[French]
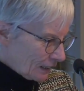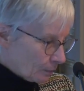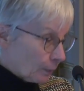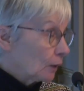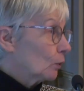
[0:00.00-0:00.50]

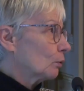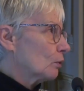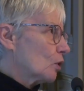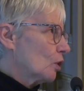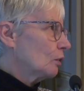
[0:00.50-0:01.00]
euh, pardon,
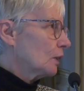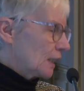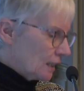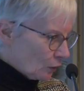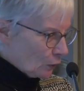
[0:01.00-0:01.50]

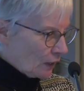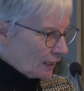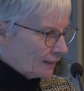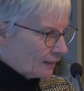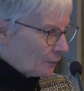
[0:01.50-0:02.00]
sciences et
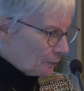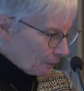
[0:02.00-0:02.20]
société.